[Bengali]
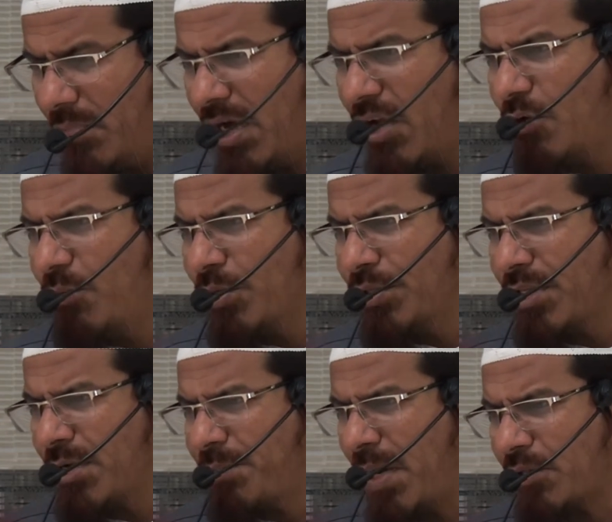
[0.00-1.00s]
ভালো
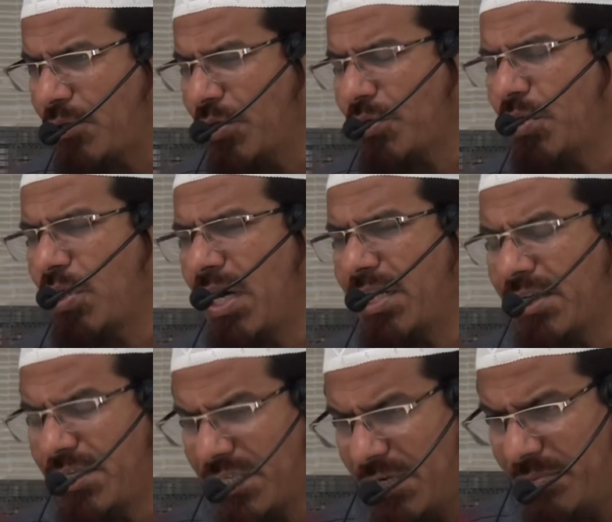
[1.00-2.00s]
মন্দের পার্থক্যকারী
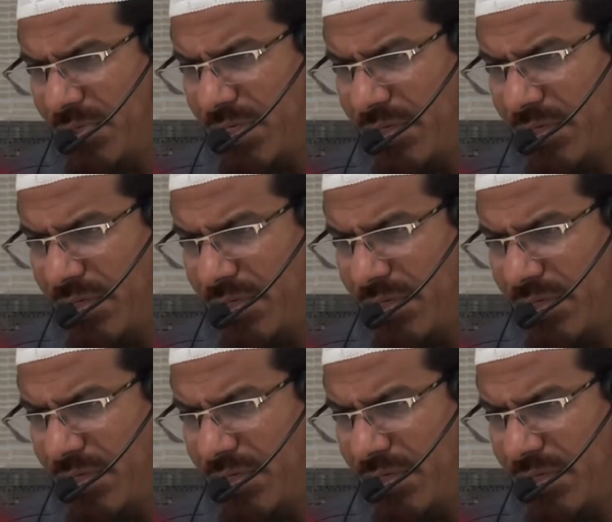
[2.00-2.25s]
হিসাবে